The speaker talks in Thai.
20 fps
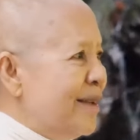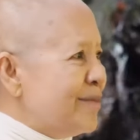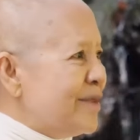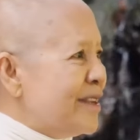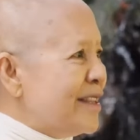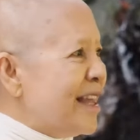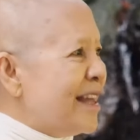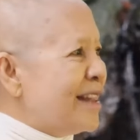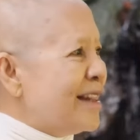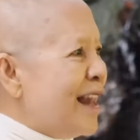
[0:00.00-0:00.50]

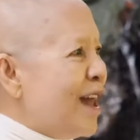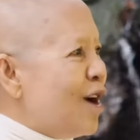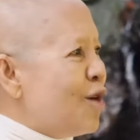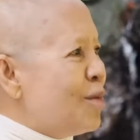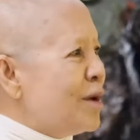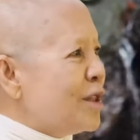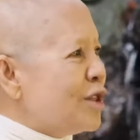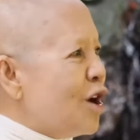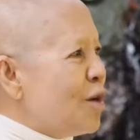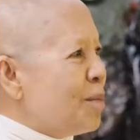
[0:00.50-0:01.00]
ฉะนั้นเรา
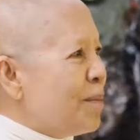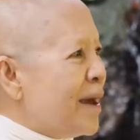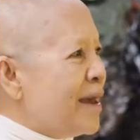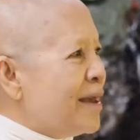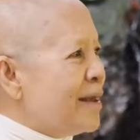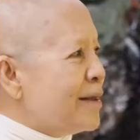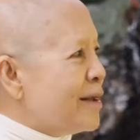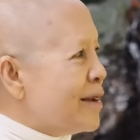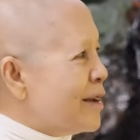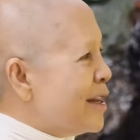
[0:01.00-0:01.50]
ไม่ต้องไป
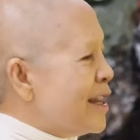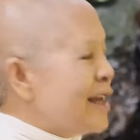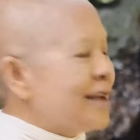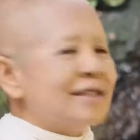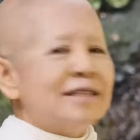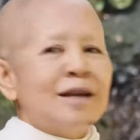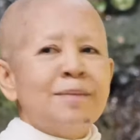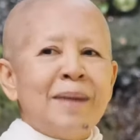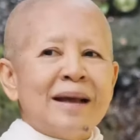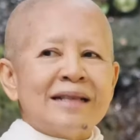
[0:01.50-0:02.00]
เรียก
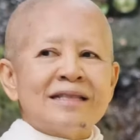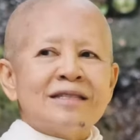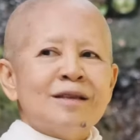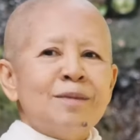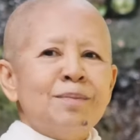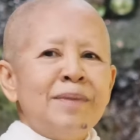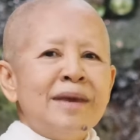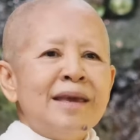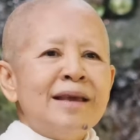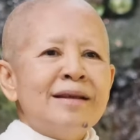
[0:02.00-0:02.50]
สะบัด
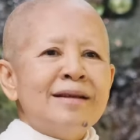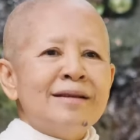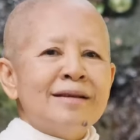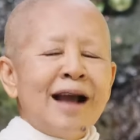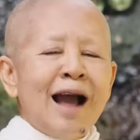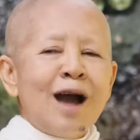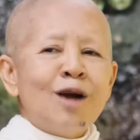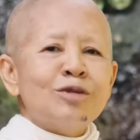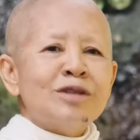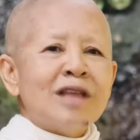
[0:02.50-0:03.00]
สะบิ้ง
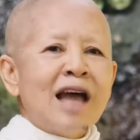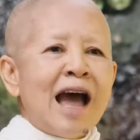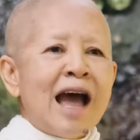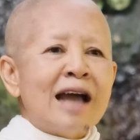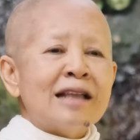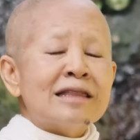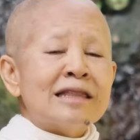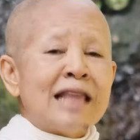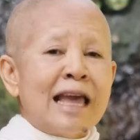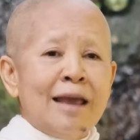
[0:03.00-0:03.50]
เข้าทา
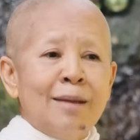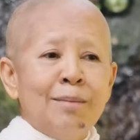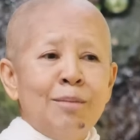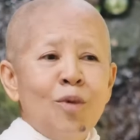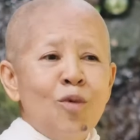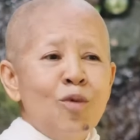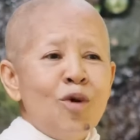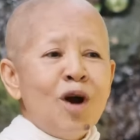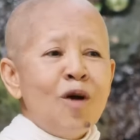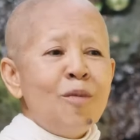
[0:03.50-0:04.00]
งเตะห
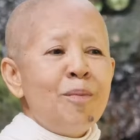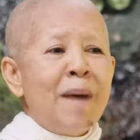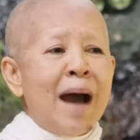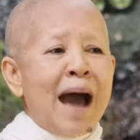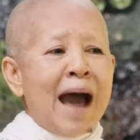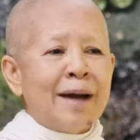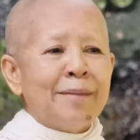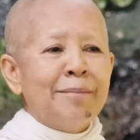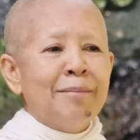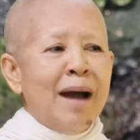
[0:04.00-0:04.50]
มูเข้า
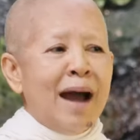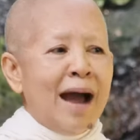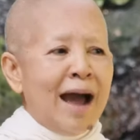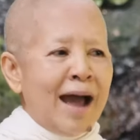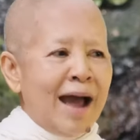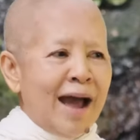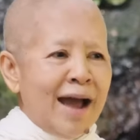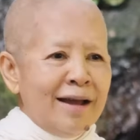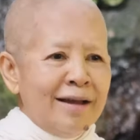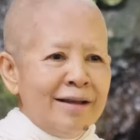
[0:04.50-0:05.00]
ปากหมา
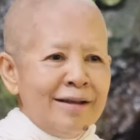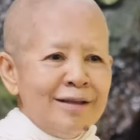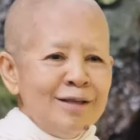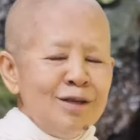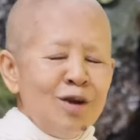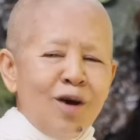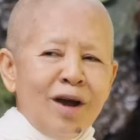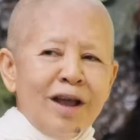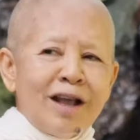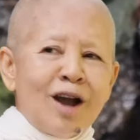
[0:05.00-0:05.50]

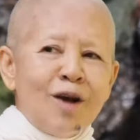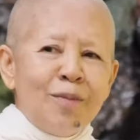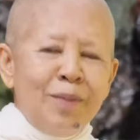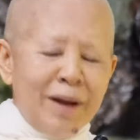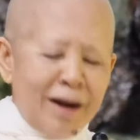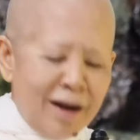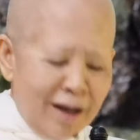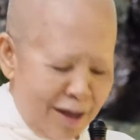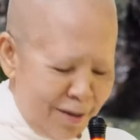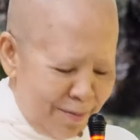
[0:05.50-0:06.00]
ยกให้เข้าไป
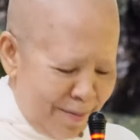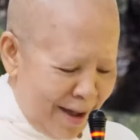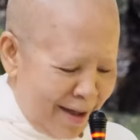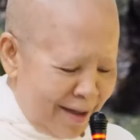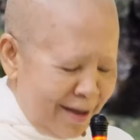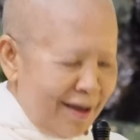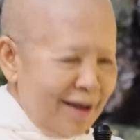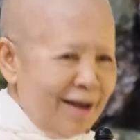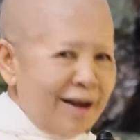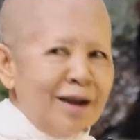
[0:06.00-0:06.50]
เลยไหม
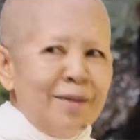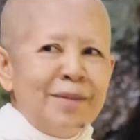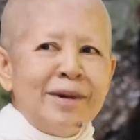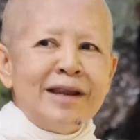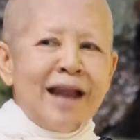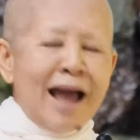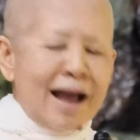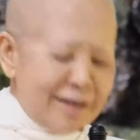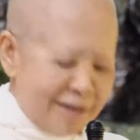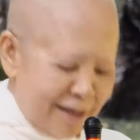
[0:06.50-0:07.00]
แล้วมา
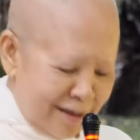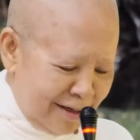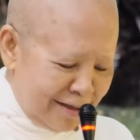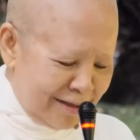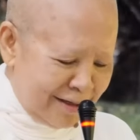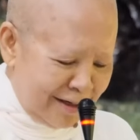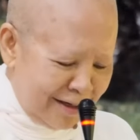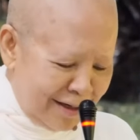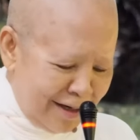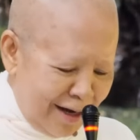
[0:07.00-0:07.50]
นั่งสะอึก
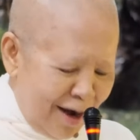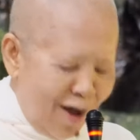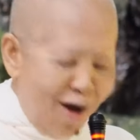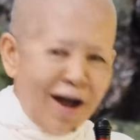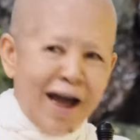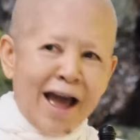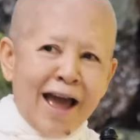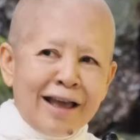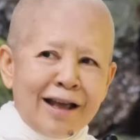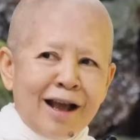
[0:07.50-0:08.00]
สะอื้นร้อ
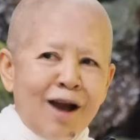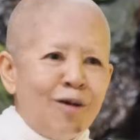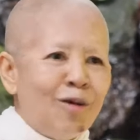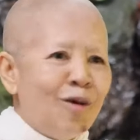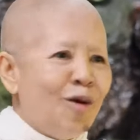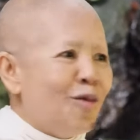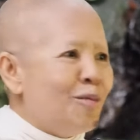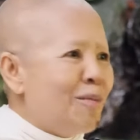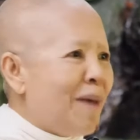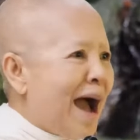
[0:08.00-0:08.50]
งไห้เข้า
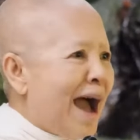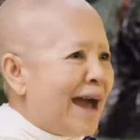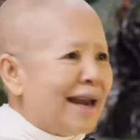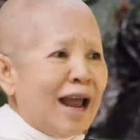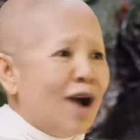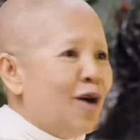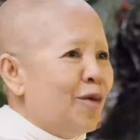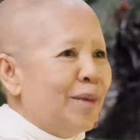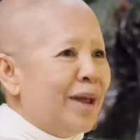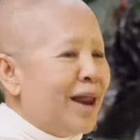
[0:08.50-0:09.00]
โรงพยาบาล
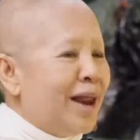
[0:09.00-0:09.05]
เอาไหม